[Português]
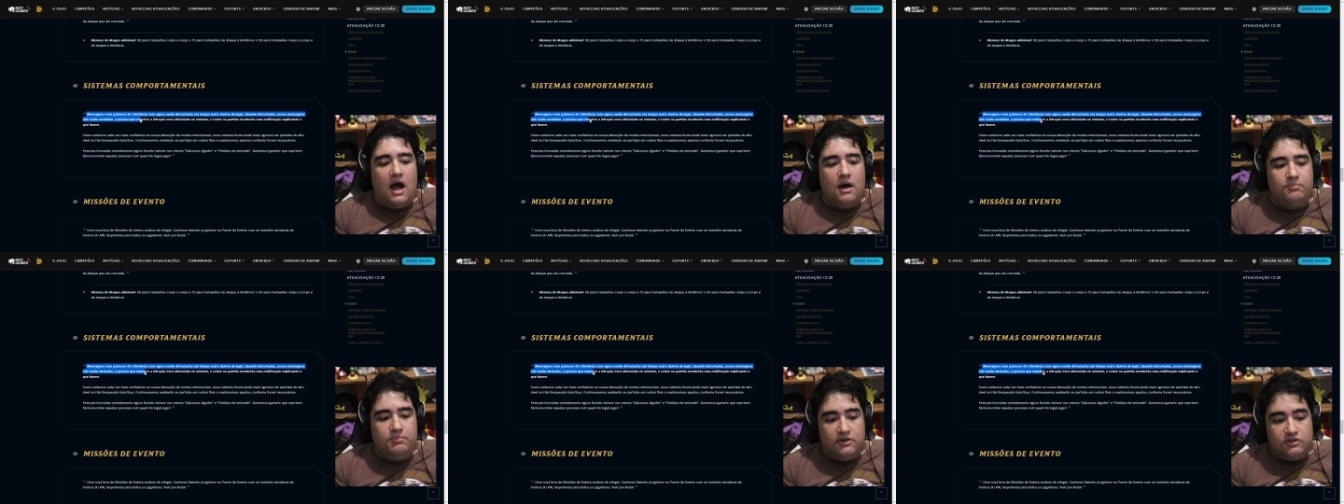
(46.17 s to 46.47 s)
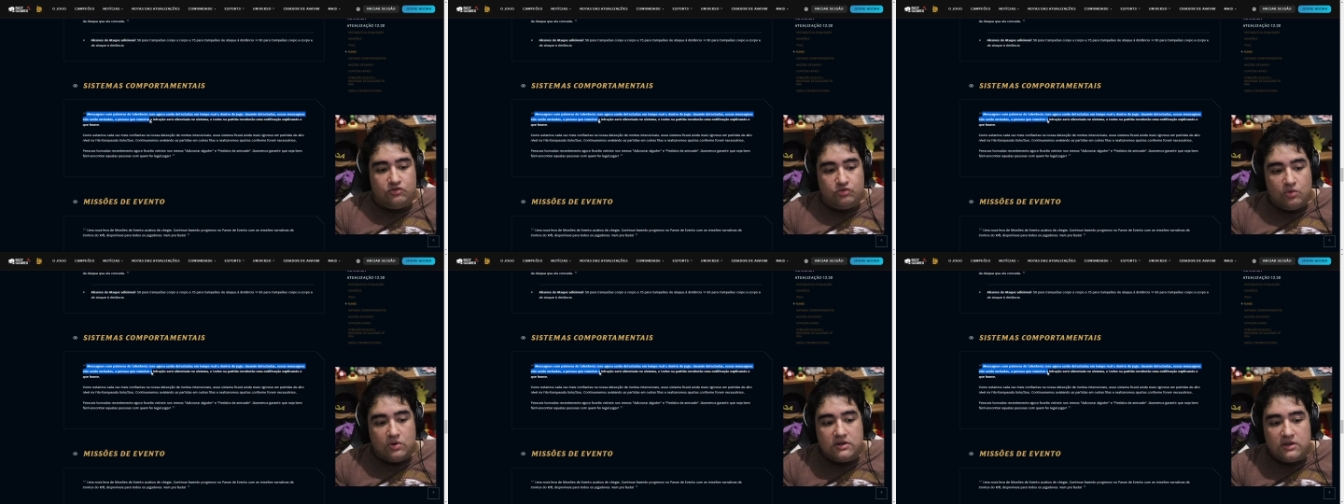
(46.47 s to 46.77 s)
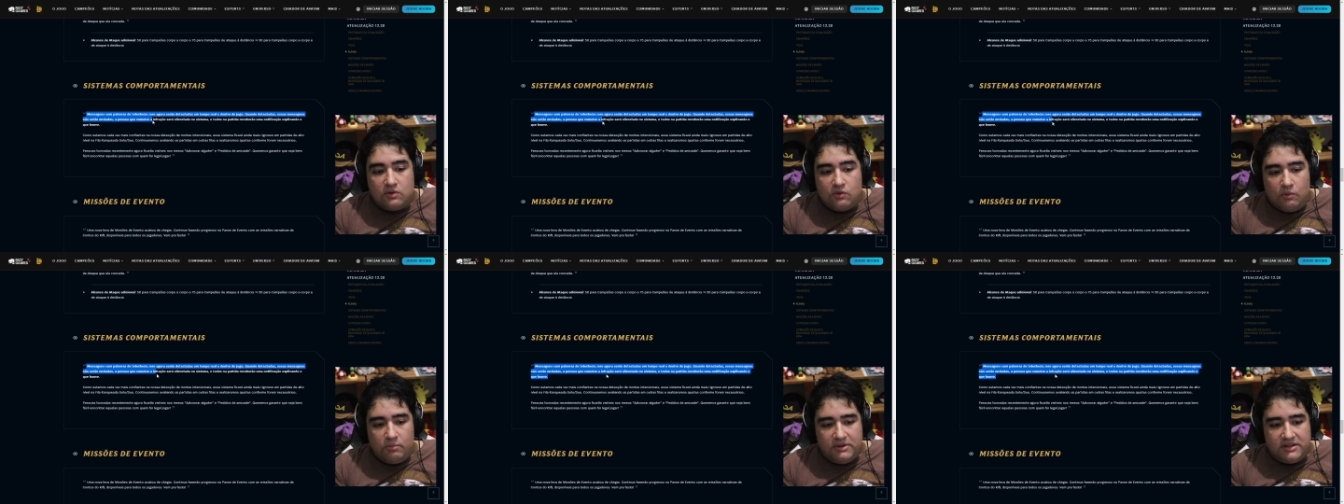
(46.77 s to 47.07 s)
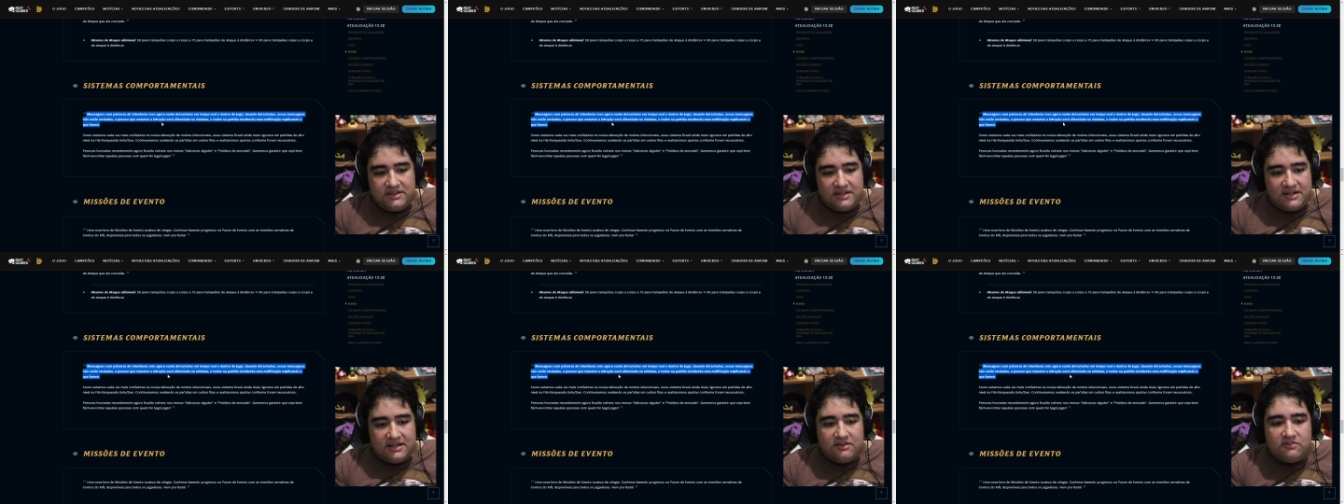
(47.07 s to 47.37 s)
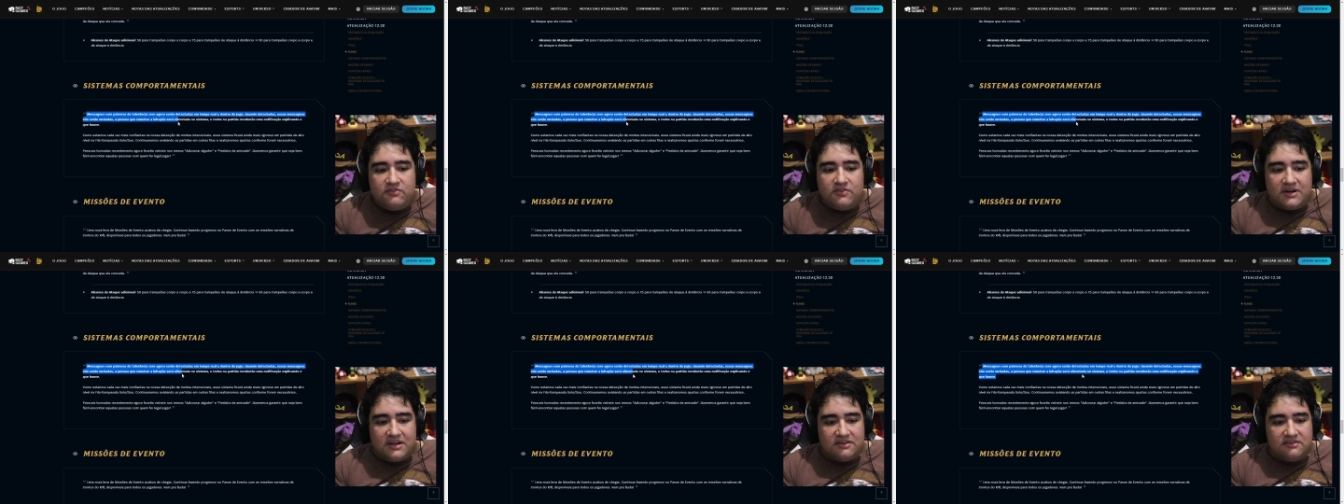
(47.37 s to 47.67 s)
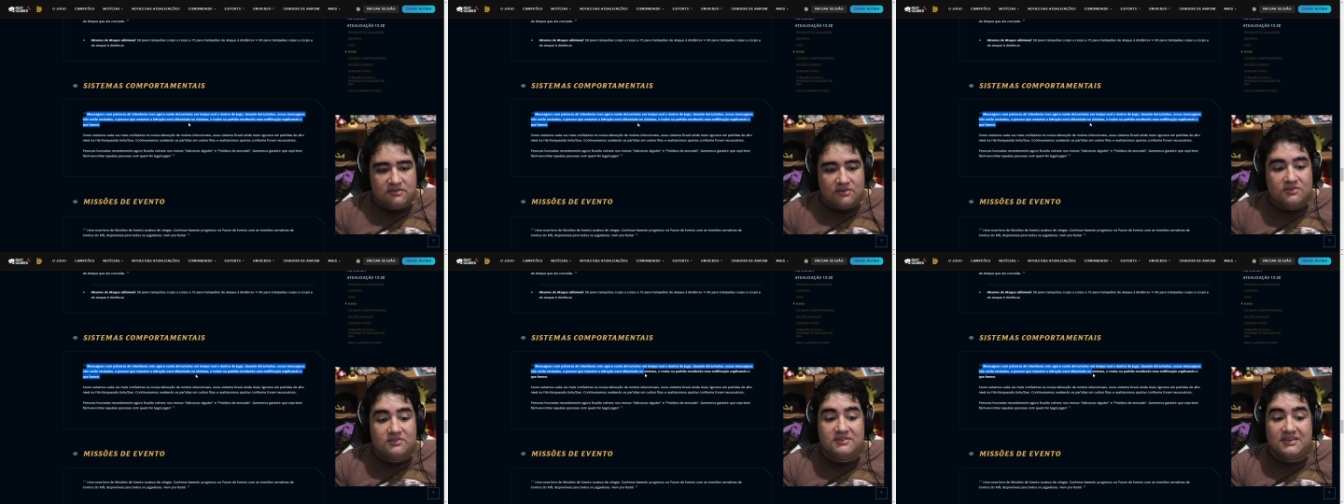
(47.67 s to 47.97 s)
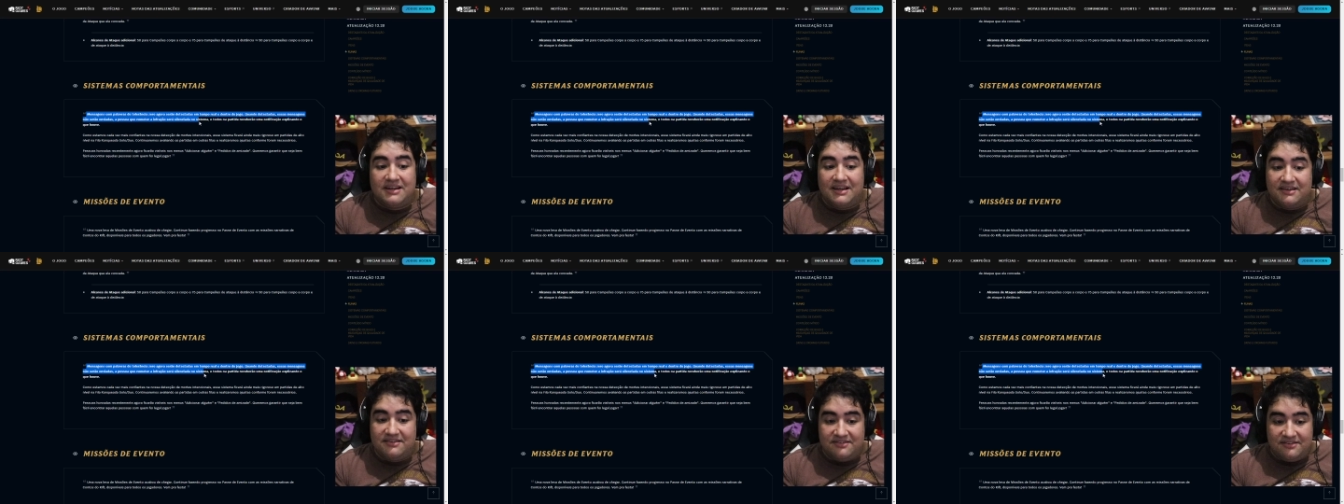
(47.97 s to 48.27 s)
A pessoa que cometer a infração
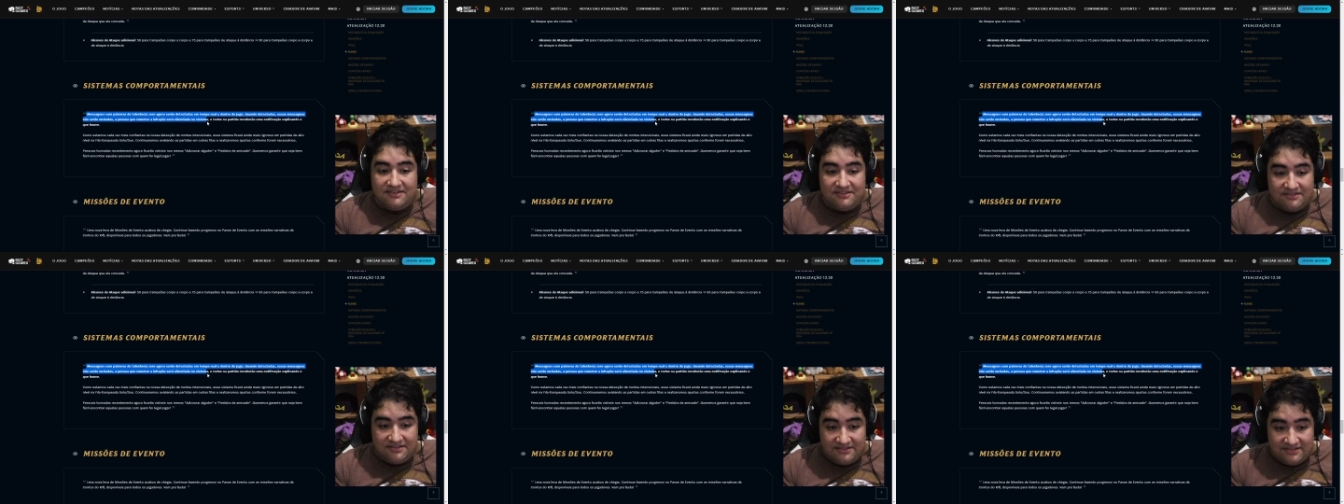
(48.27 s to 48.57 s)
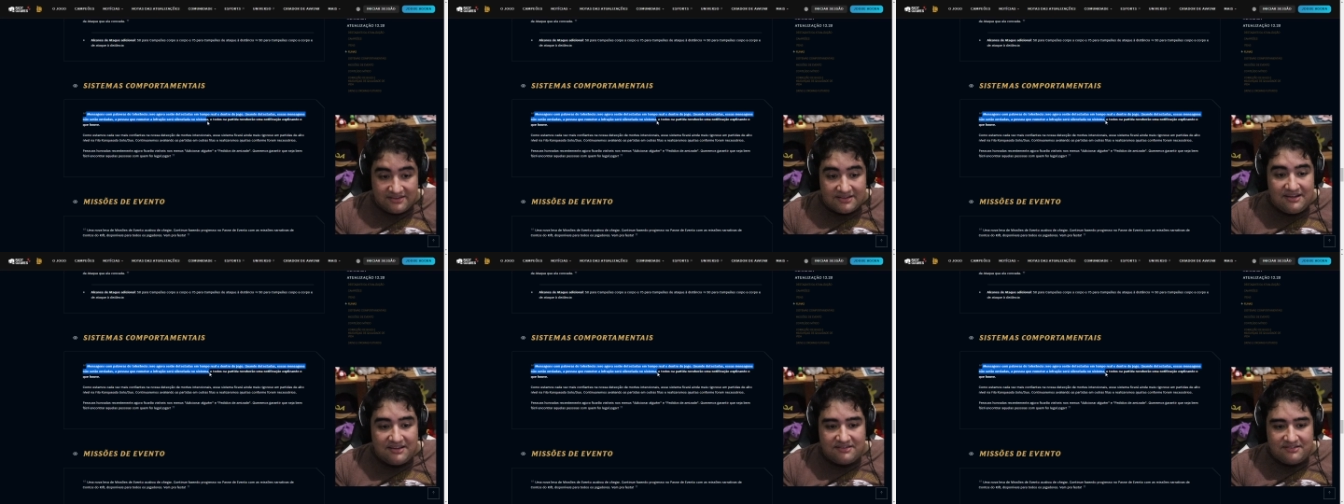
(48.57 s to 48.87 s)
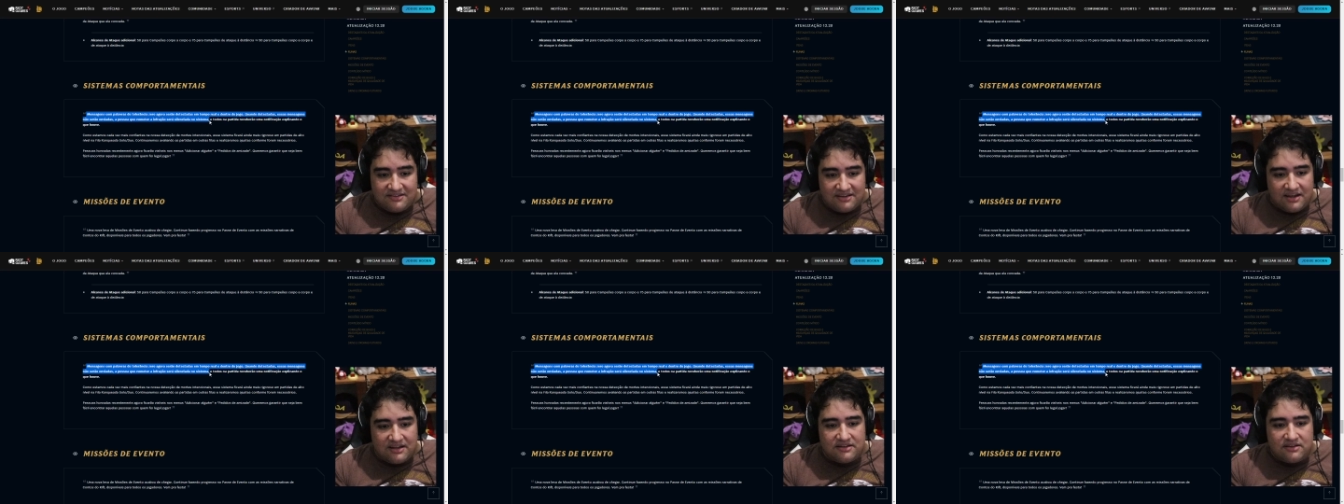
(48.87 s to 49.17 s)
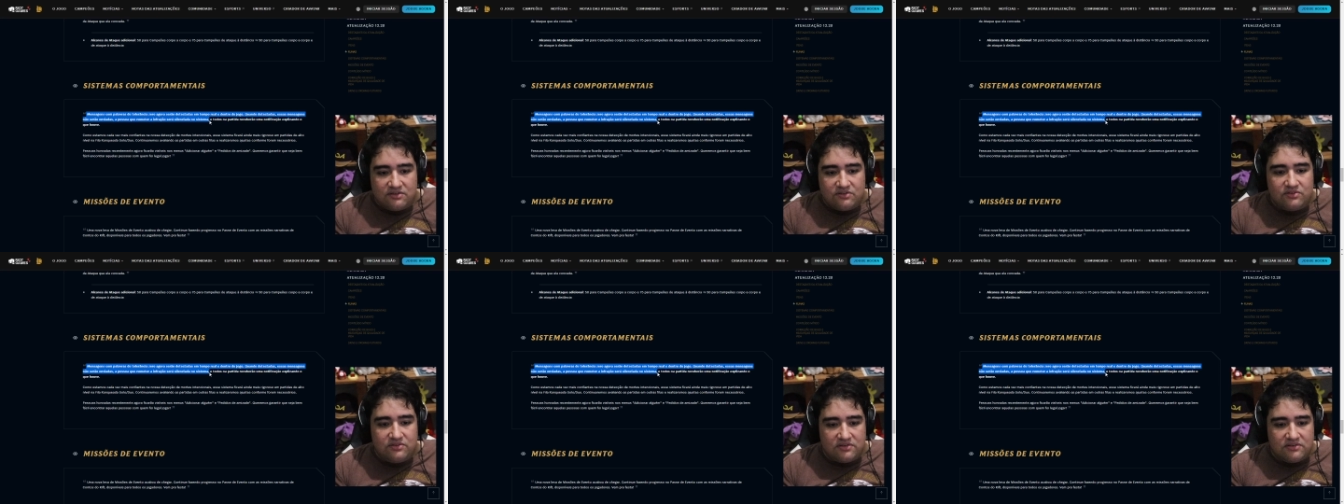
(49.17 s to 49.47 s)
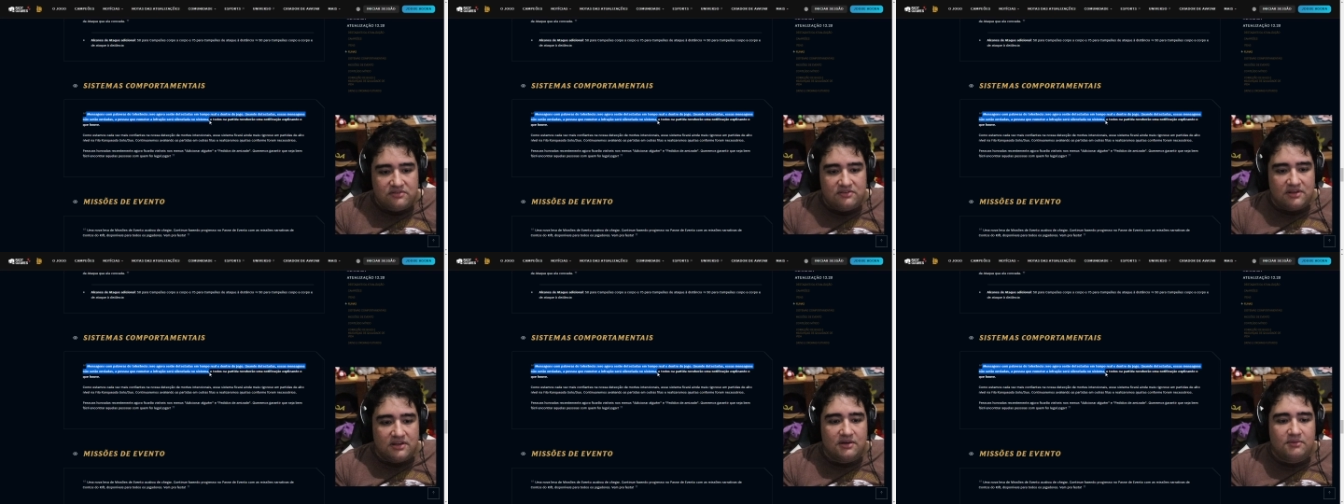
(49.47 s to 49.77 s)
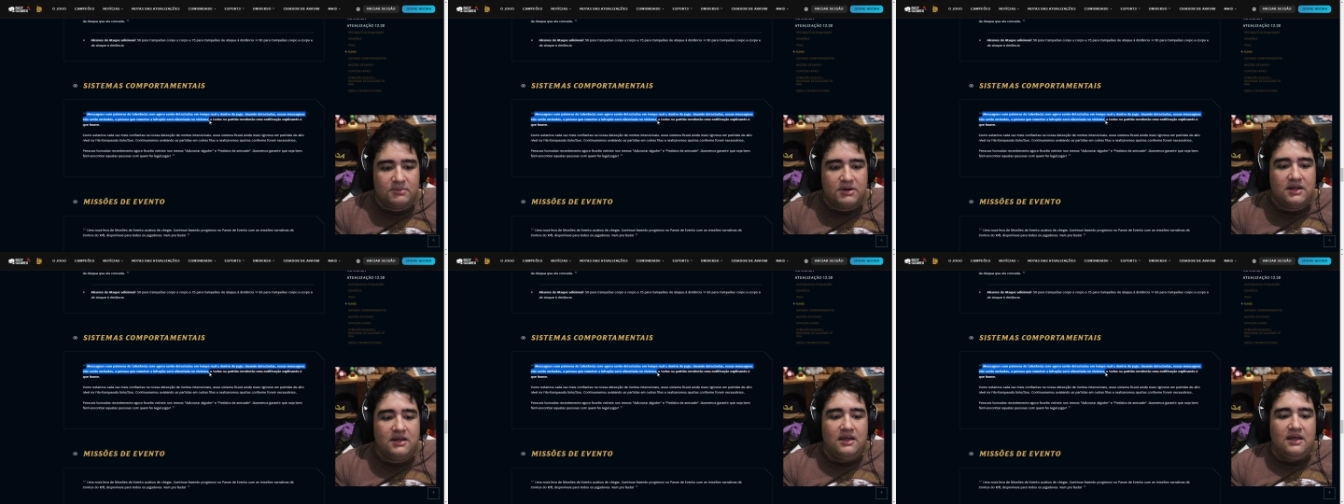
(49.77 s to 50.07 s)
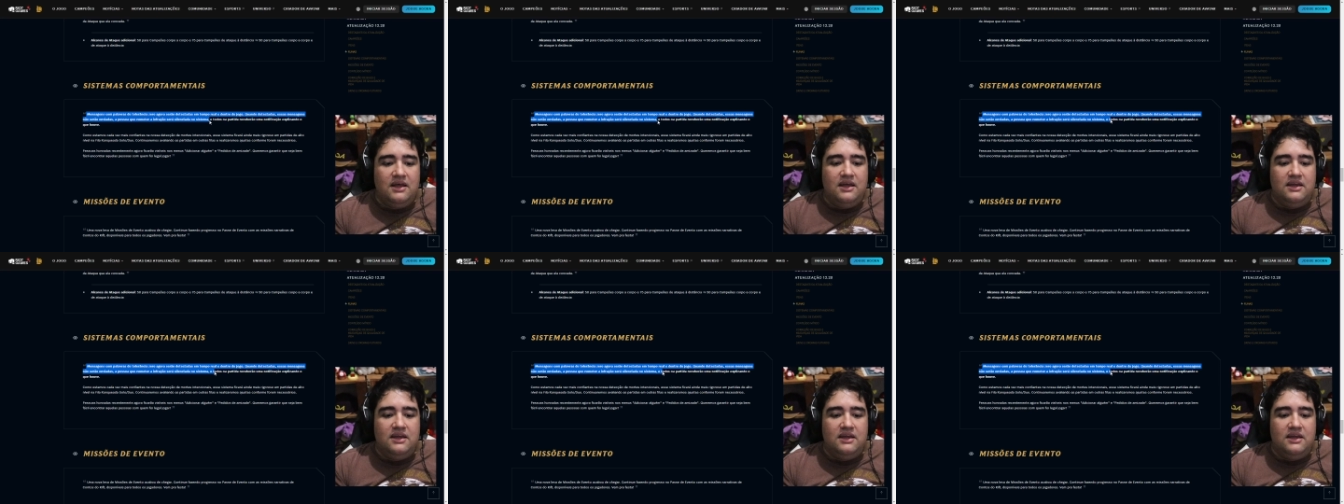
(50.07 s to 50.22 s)
será silenciada no sistema